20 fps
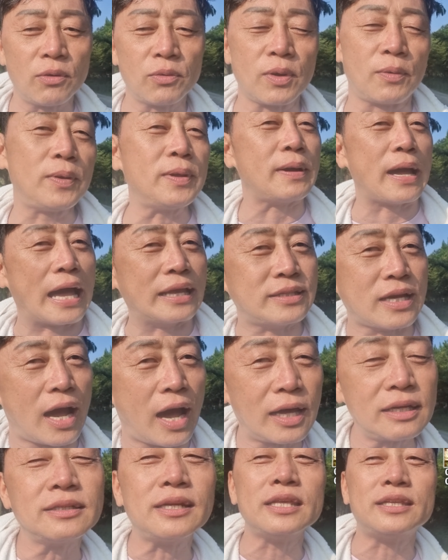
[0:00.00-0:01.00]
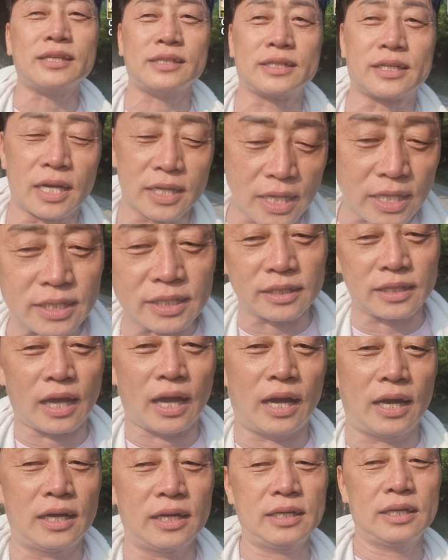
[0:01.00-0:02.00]
왜 아는 애들이니까 걔들은
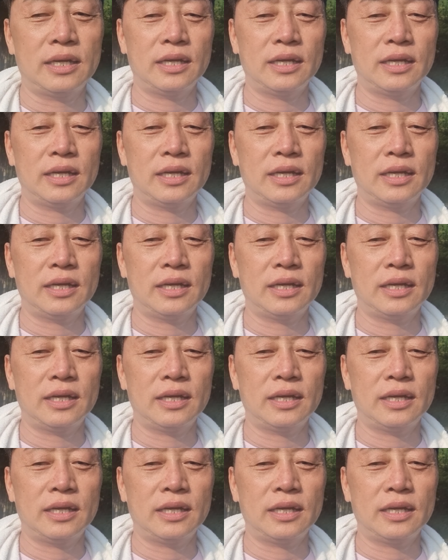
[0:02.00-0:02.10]
다.